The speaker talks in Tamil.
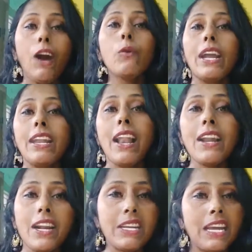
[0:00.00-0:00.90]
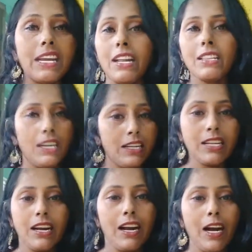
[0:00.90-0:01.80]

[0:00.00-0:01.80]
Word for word: அவங்க என்னெல்லாம் நடவடிக்கை எடுத்து எடுத்திருக்காங்க